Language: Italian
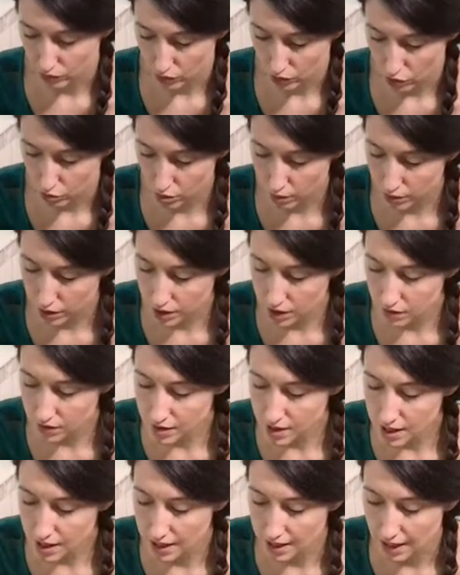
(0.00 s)
Come potete
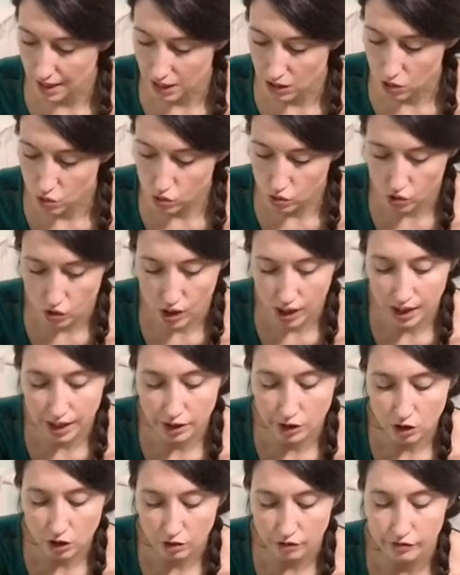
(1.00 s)
vedere dall'1 al
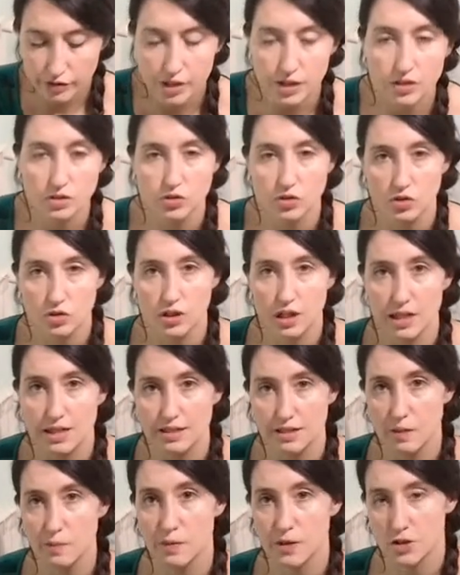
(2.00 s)
9 sono delle
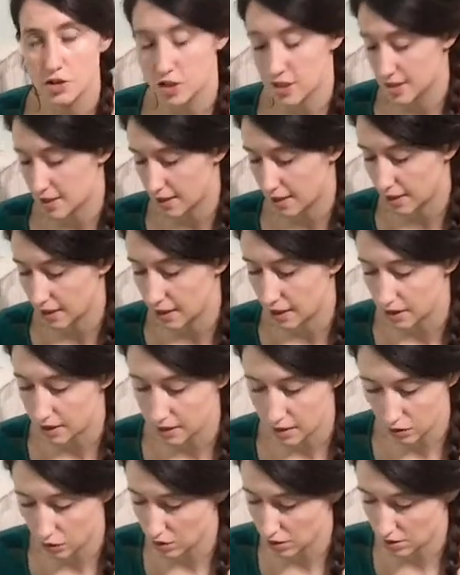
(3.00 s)
semplici
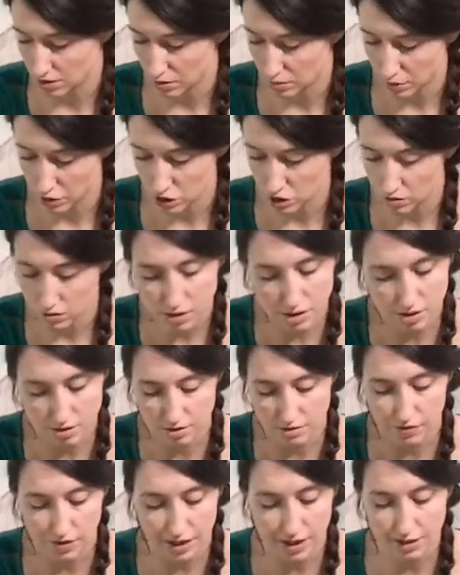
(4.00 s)
stanghette, quindi semplicemente si
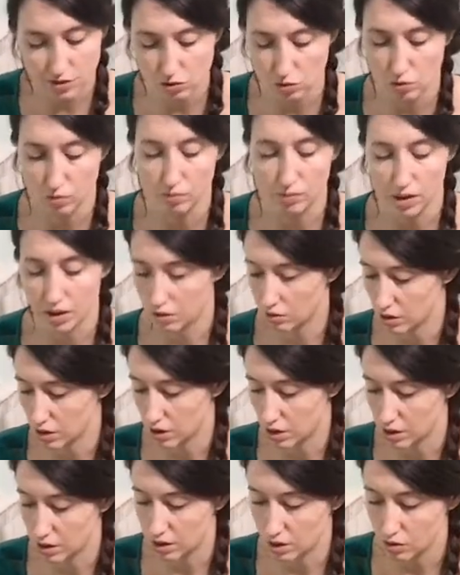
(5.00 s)
fa la somma, quindi
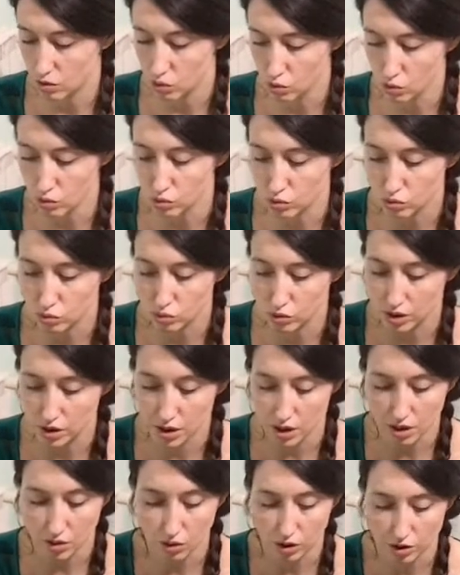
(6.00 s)
1, 2,
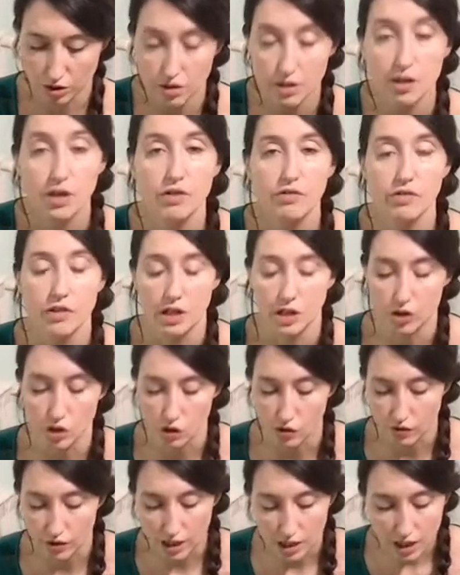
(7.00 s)
3, 4 fino al
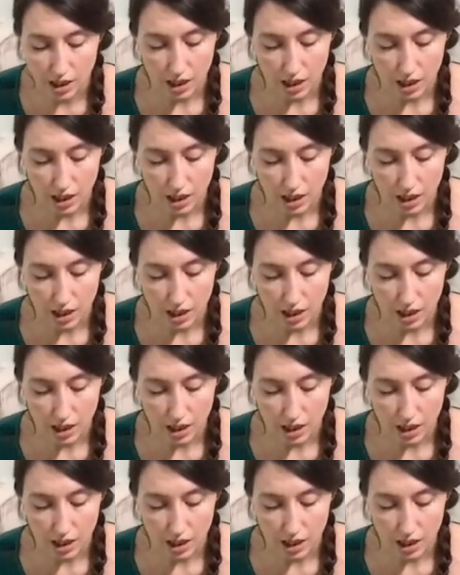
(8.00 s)
9.